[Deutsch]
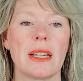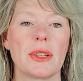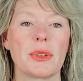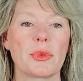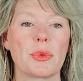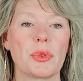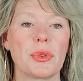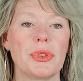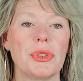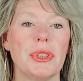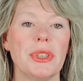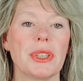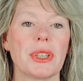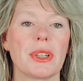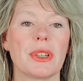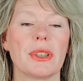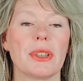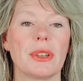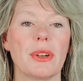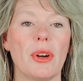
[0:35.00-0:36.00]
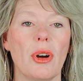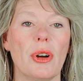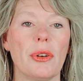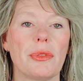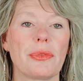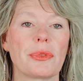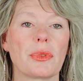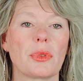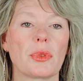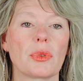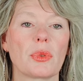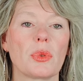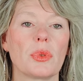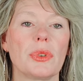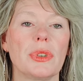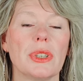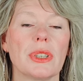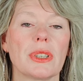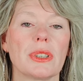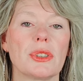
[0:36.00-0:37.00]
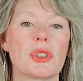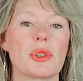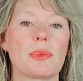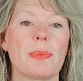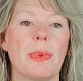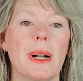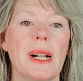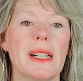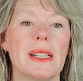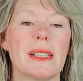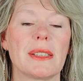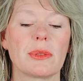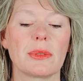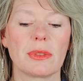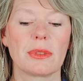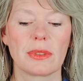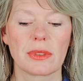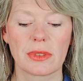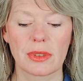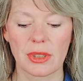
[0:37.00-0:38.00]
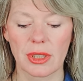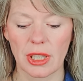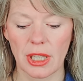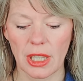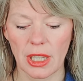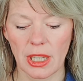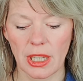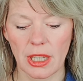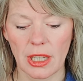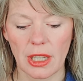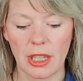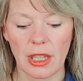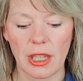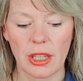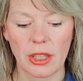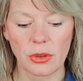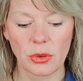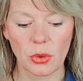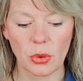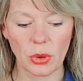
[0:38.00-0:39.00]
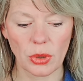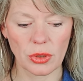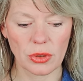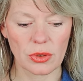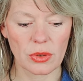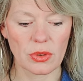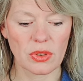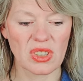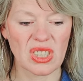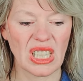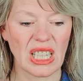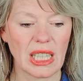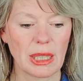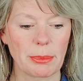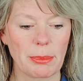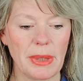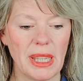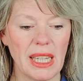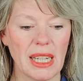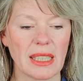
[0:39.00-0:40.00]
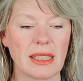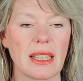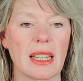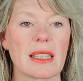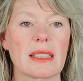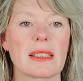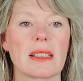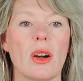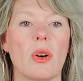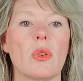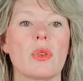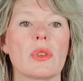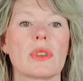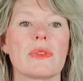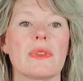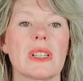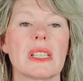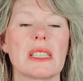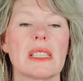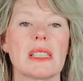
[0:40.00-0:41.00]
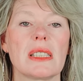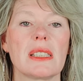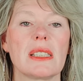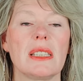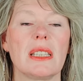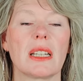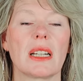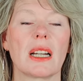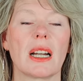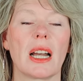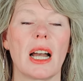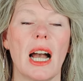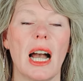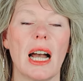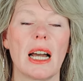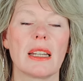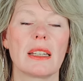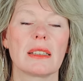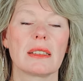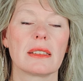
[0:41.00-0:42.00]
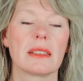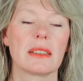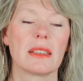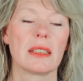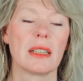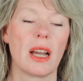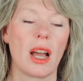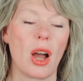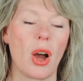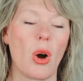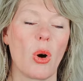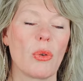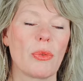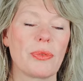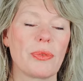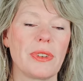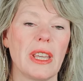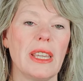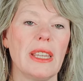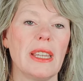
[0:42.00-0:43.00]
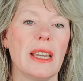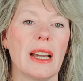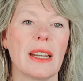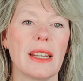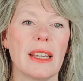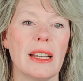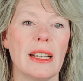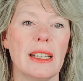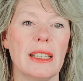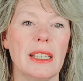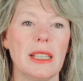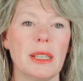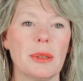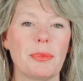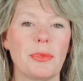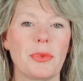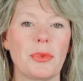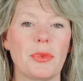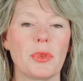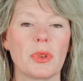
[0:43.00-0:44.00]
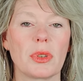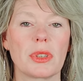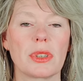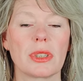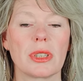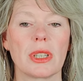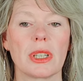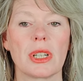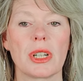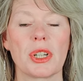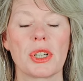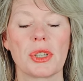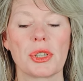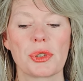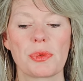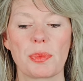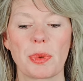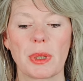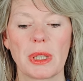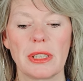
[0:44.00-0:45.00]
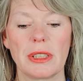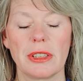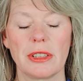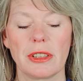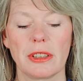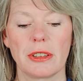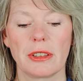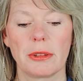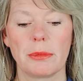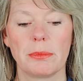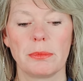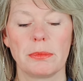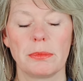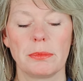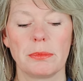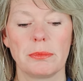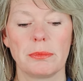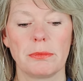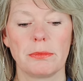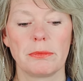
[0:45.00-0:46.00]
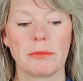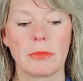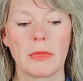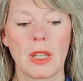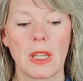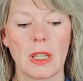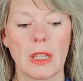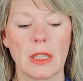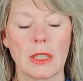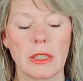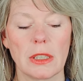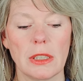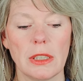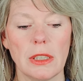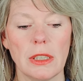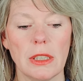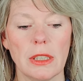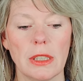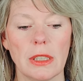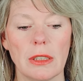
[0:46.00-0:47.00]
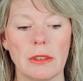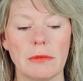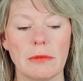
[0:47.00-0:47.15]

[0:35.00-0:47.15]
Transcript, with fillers: durch ihre Öffnung, durch ihren Spalt und drücken sozusagen mehr das aus, was jetzt hier gerade auf der Erde erlebt wird, sprich ähm, die